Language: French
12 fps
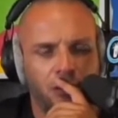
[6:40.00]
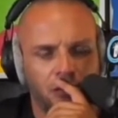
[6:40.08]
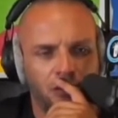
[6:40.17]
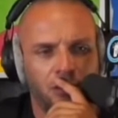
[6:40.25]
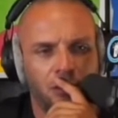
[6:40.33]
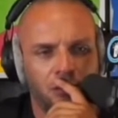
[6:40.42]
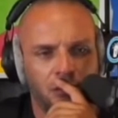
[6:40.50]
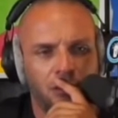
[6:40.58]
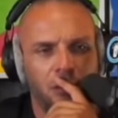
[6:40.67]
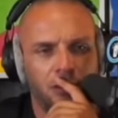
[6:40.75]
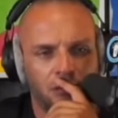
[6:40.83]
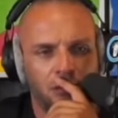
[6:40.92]
confiance en moi.
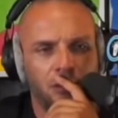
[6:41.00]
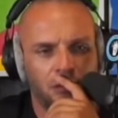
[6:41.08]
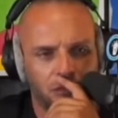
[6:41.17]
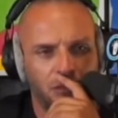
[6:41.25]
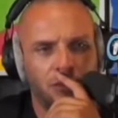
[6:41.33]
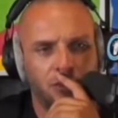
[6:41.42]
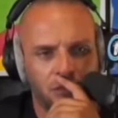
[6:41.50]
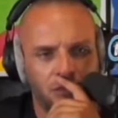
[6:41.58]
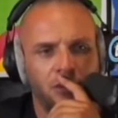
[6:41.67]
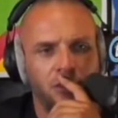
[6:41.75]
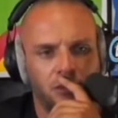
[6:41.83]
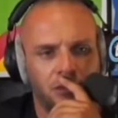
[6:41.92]
Et je pense que si
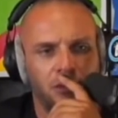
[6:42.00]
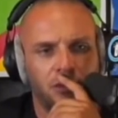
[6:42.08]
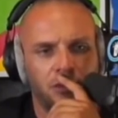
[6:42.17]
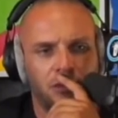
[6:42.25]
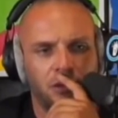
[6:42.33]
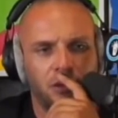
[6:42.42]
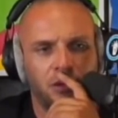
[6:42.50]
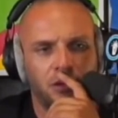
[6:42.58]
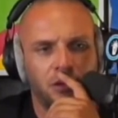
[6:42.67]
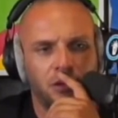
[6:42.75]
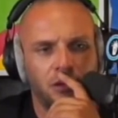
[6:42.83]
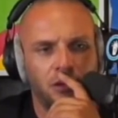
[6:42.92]
aujourd'hui, je ne me
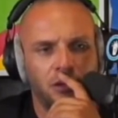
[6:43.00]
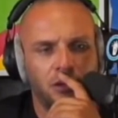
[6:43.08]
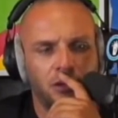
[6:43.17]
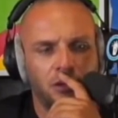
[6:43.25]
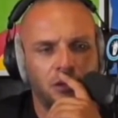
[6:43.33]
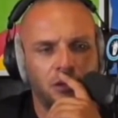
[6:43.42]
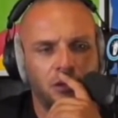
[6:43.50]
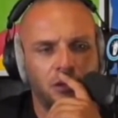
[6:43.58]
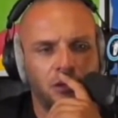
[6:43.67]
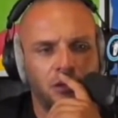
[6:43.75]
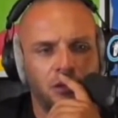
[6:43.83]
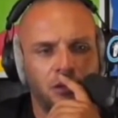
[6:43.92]
complimente pas, personne ne me fera ma place.
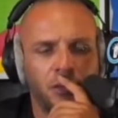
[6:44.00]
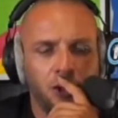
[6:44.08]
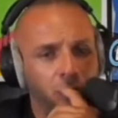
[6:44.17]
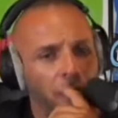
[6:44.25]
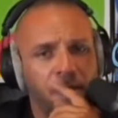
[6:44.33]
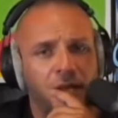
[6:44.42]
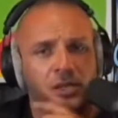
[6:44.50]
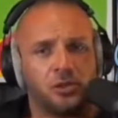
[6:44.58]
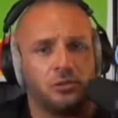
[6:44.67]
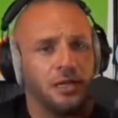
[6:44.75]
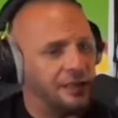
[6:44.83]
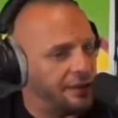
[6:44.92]
Mais tu as bien
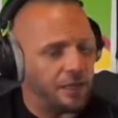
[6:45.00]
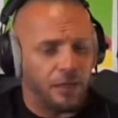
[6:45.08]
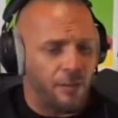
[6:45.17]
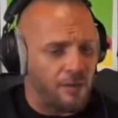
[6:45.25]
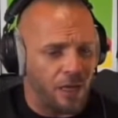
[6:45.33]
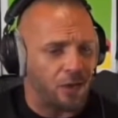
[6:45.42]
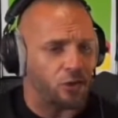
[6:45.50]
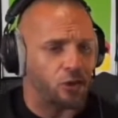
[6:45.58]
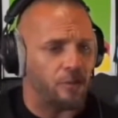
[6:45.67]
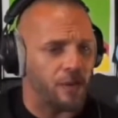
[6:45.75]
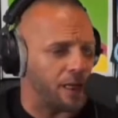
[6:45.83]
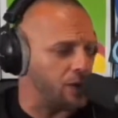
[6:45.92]
raison. La tête de ma mère que
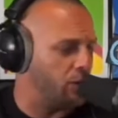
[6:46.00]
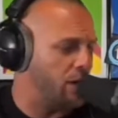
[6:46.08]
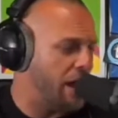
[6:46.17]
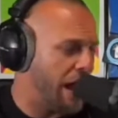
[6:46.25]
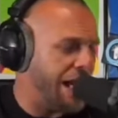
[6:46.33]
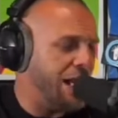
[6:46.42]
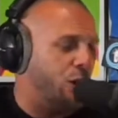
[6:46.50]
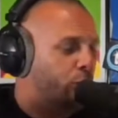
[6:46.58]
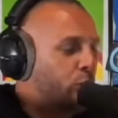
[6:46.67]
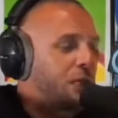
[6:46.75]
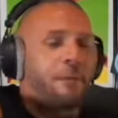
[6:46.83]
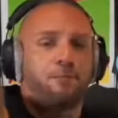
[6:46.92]
tu as bien raison. Allez,
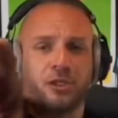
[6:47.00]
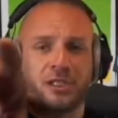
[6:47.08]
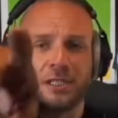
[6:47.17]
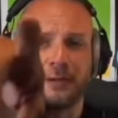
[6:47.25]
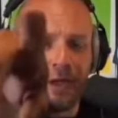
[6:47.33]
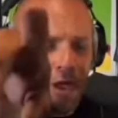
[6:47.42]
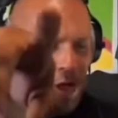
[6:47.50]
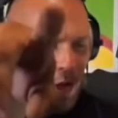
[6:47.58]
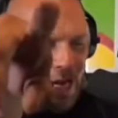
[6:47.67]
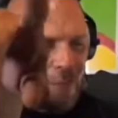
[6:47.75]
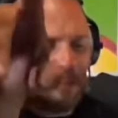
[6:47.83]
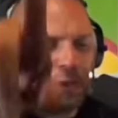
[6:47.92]
on, l'applaudit.
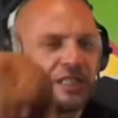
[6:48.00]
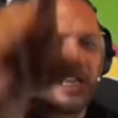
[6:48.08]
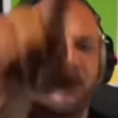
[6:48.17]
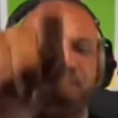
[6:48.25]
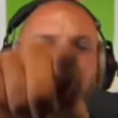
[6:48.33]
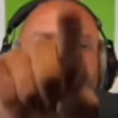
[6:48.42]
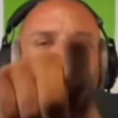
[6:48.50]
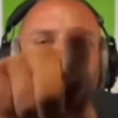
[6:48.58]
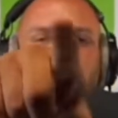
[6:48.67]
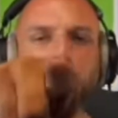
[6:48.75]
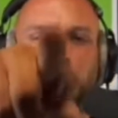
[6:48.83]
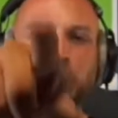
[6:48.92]
On l'applaudit, la femme
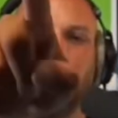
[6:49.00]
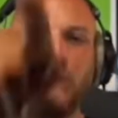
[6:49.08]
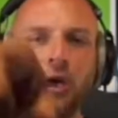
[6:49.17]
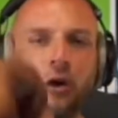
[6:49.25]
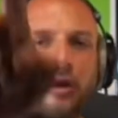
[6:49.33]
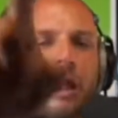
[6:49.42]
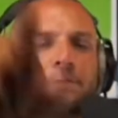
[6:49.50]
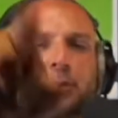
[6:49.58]
du luxe. On